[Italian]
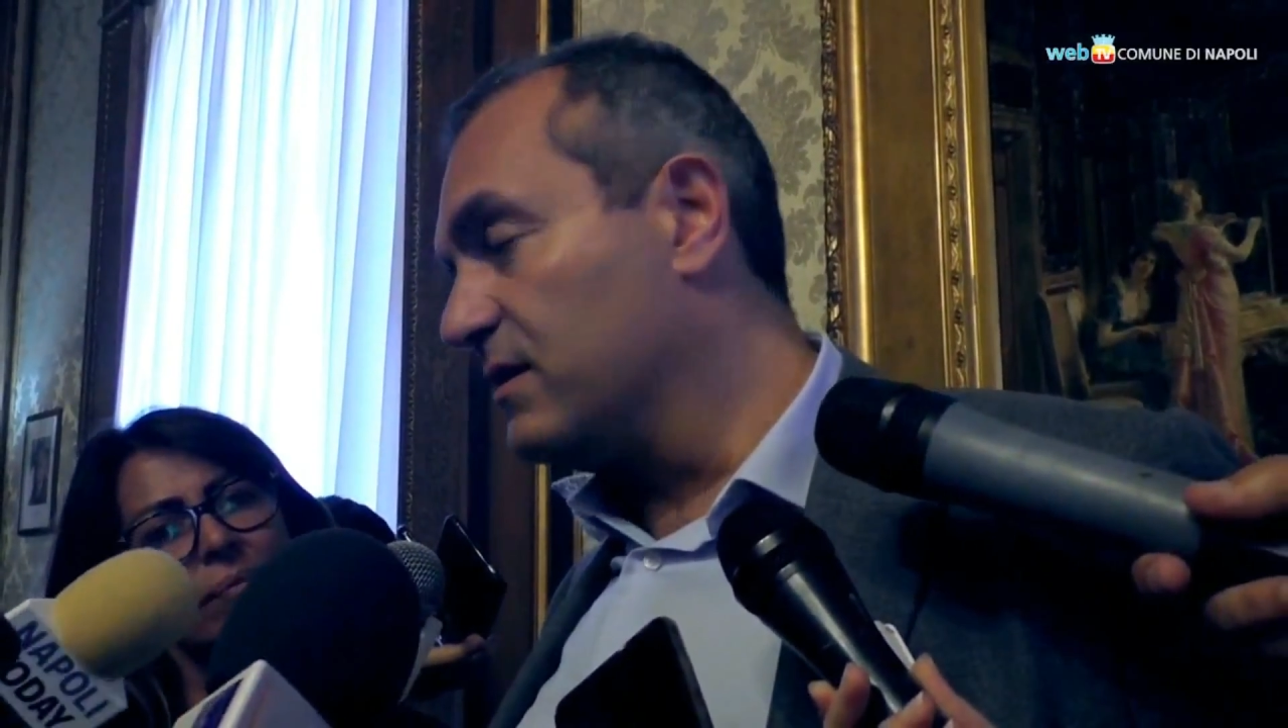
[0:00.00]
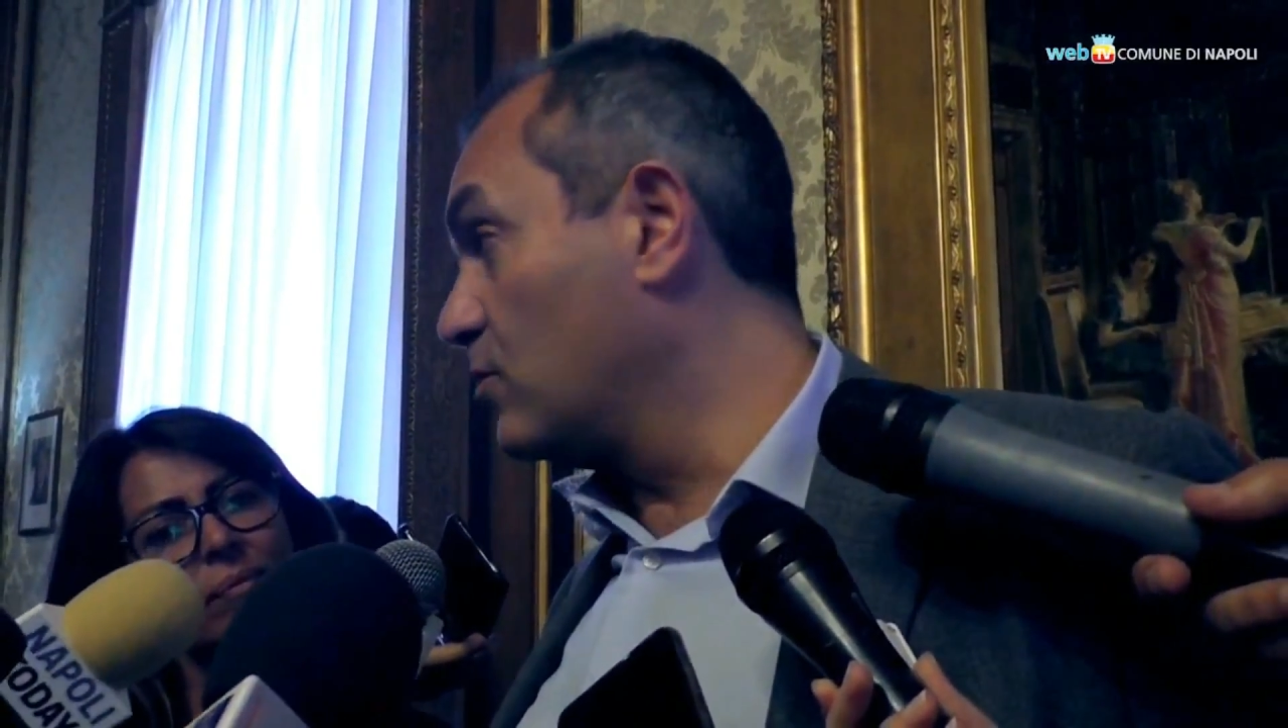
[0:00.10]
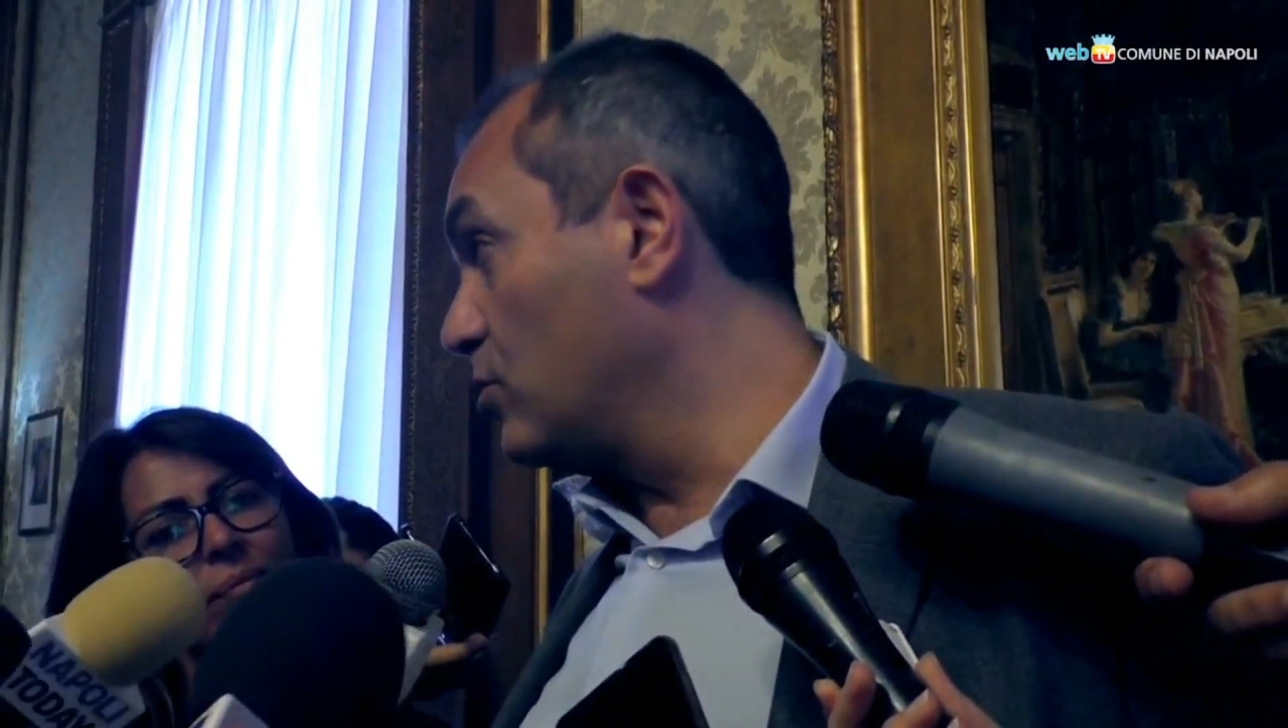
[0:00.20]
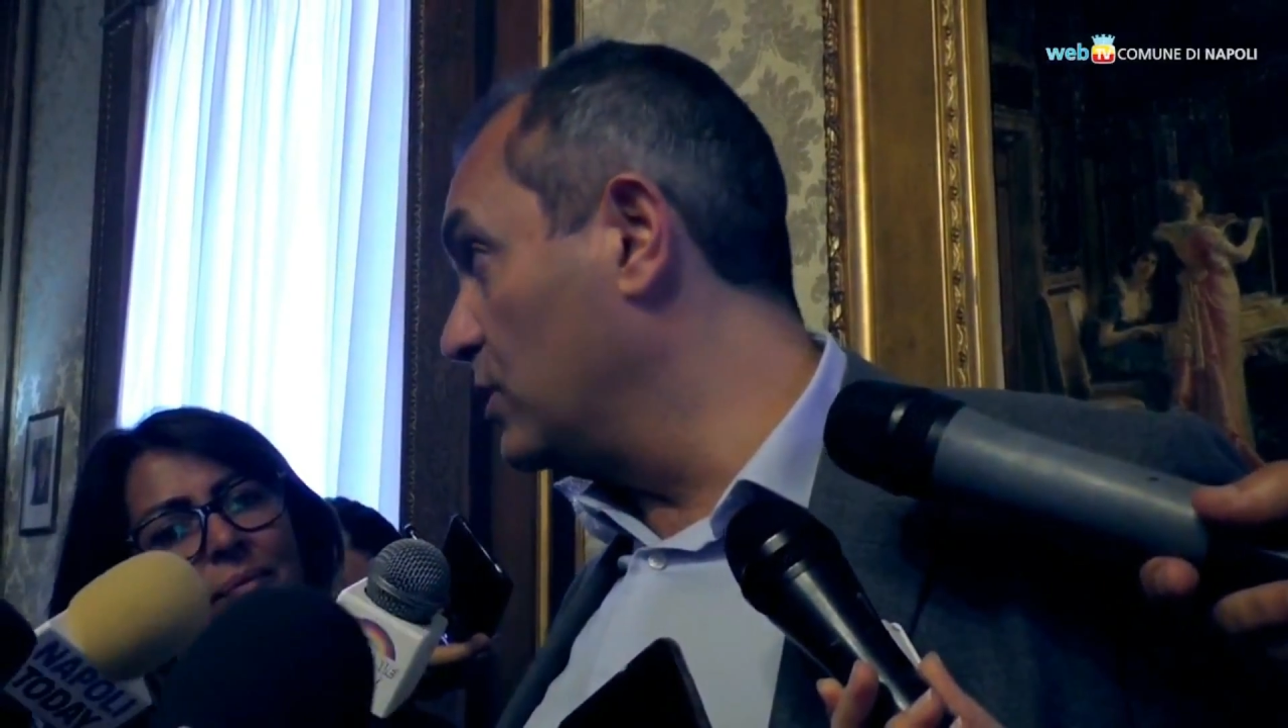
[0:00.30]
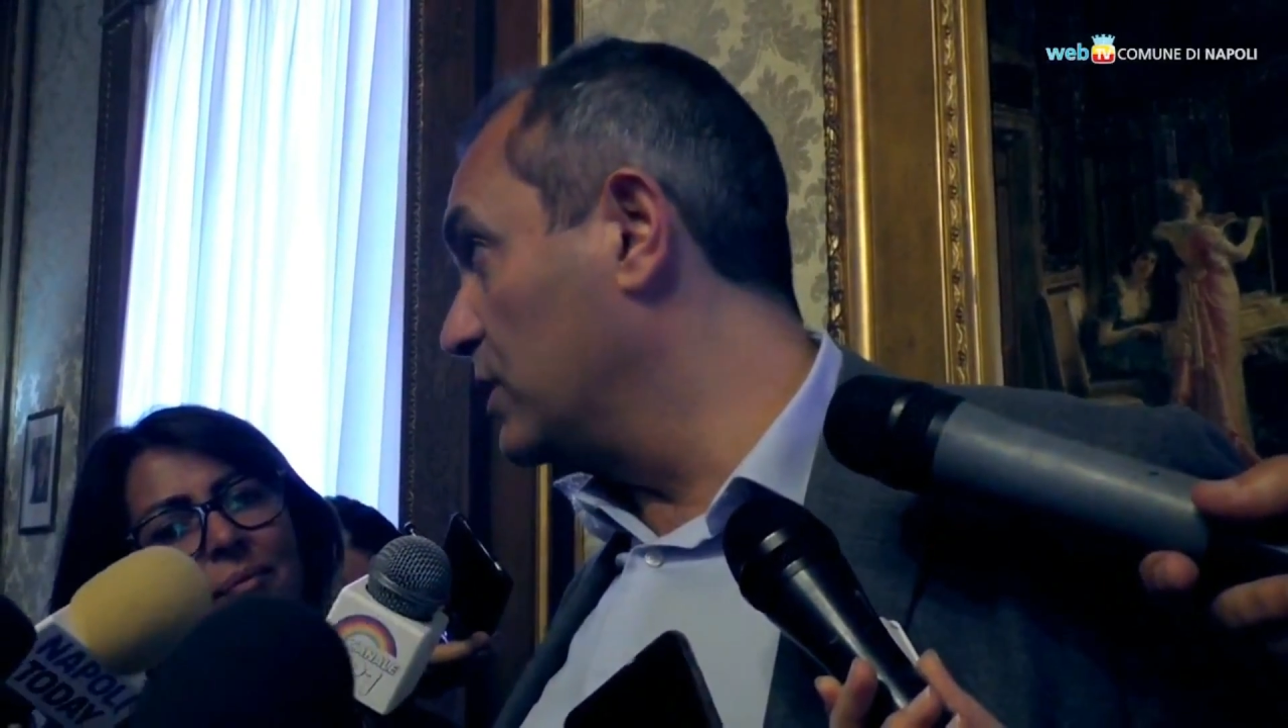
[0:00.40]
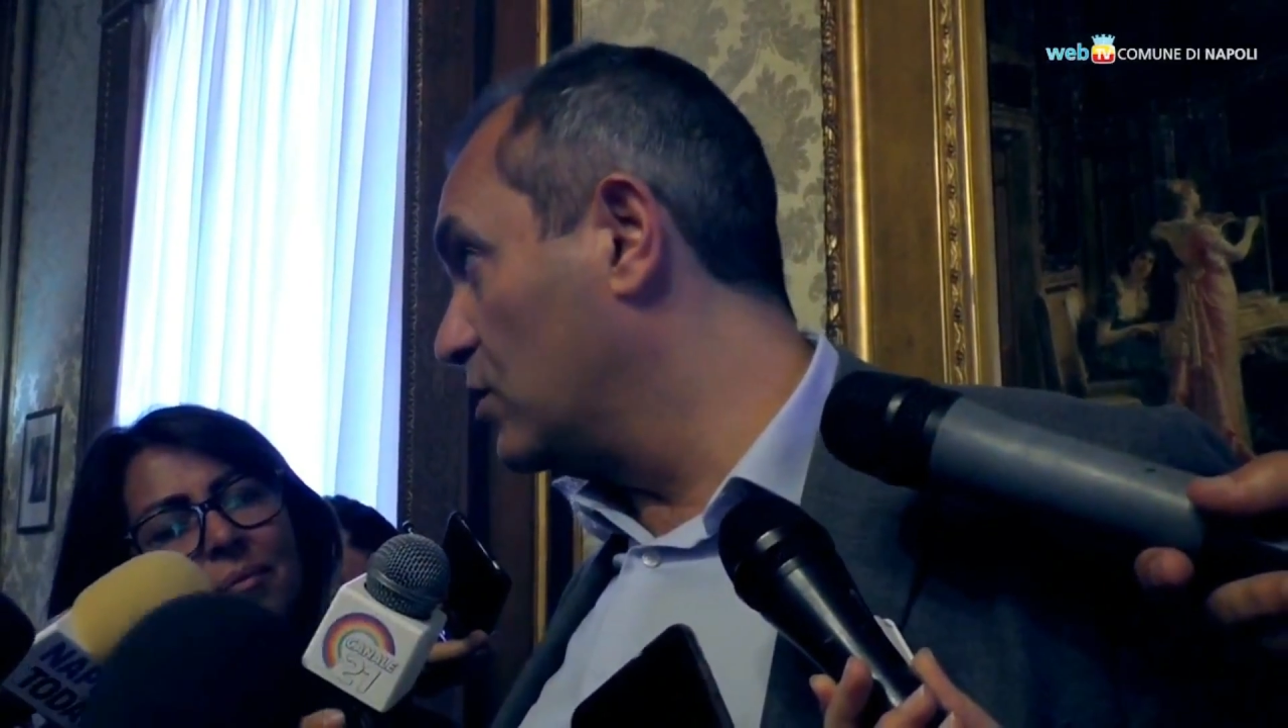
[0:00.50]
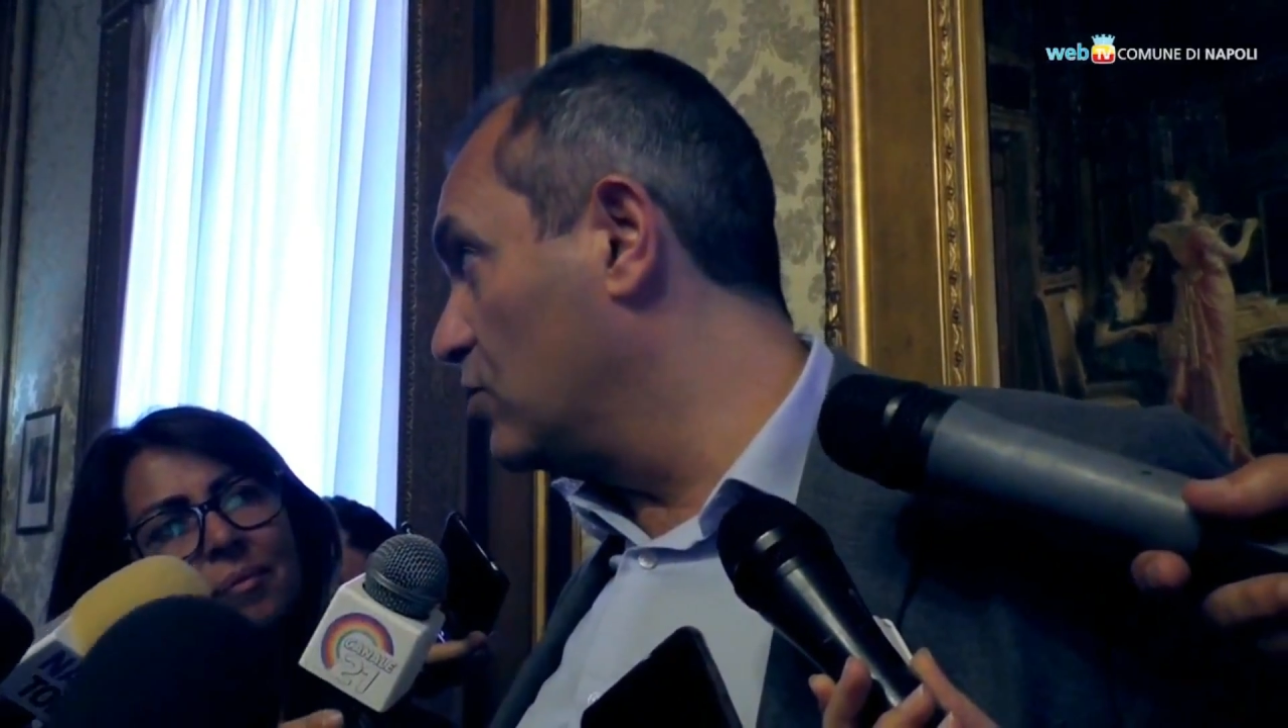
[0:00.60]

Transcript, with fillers: tra cui quelli del